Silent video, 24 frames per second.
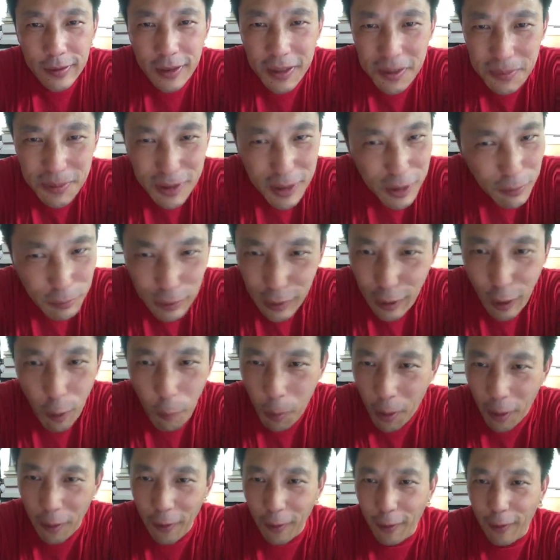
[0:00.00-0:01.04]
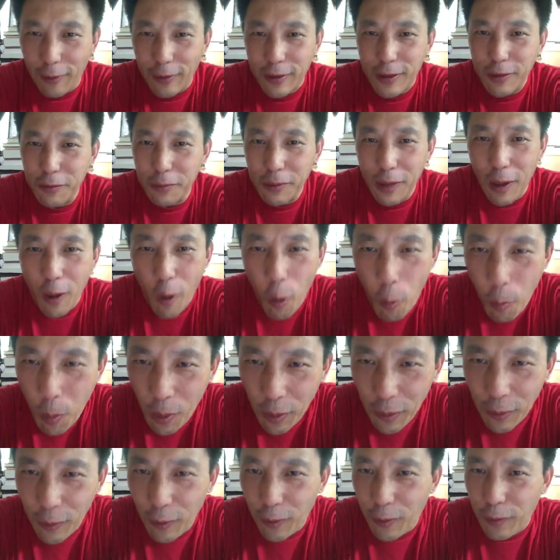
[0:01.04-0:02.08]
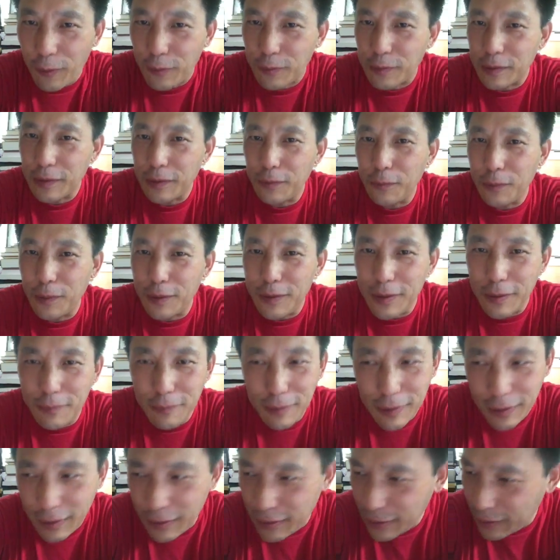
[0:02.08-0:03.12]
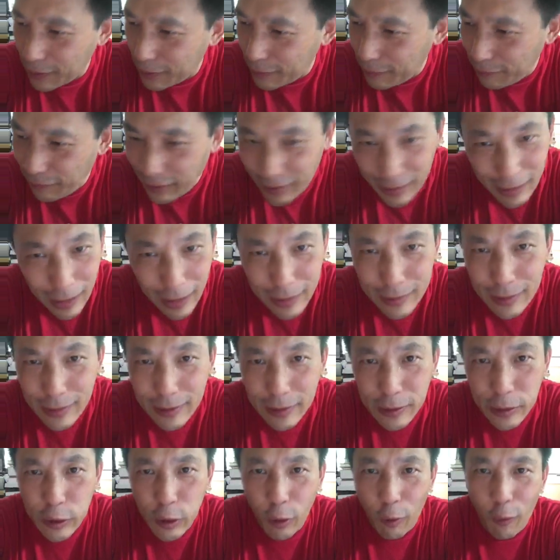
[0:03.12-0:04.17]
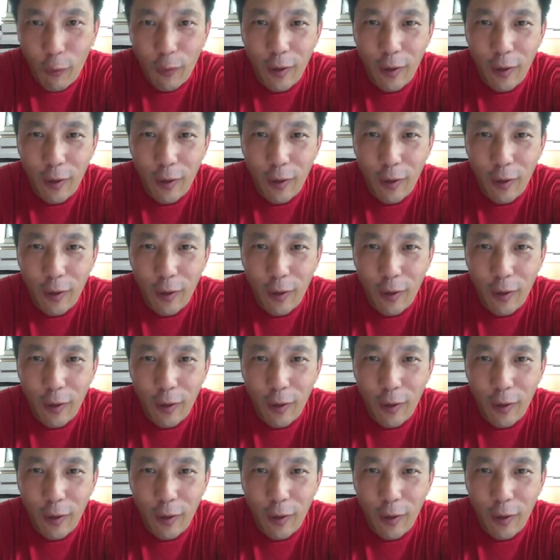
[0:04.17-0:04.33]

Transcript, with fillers: 习近平是我的老朋友，是我的好朋友。我认为他是个伟大的领袖，